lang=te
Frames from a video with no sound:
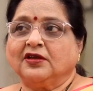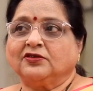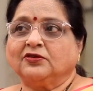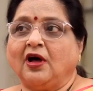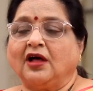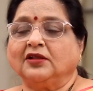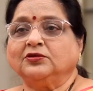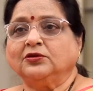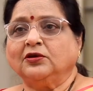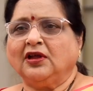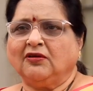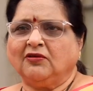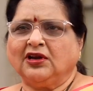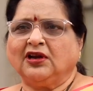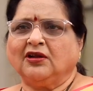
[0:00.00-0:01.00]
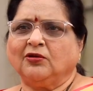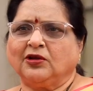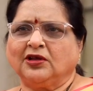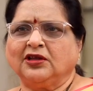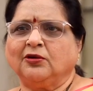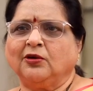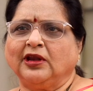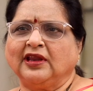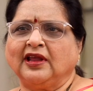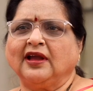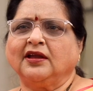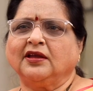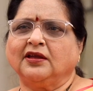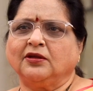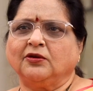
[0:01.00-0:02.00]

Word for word: సో అందులో ఎవరైనా ఒక హీరోయిన్ యంగ్